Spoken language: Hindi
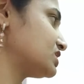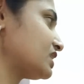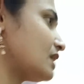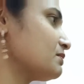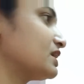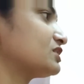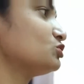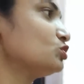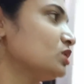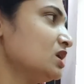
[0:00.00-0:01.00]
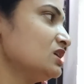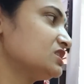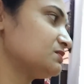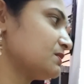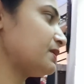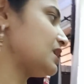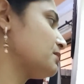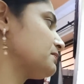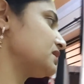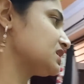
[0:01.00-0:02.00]
से काम करती हूँ सबसे पहले
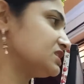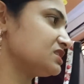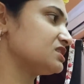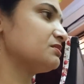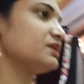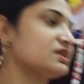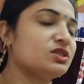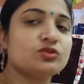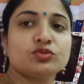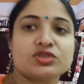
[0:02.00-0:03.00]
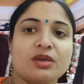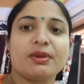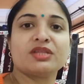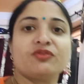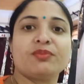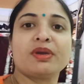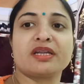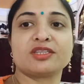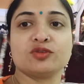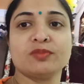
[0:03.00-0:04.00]
मैं अपना किचन समेटती हूँ उसके बाद फिर मैं
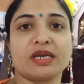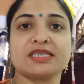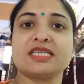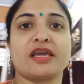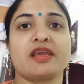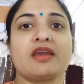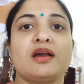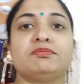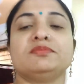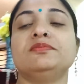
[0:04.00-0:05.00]
करती हूँ बाकी सारे काम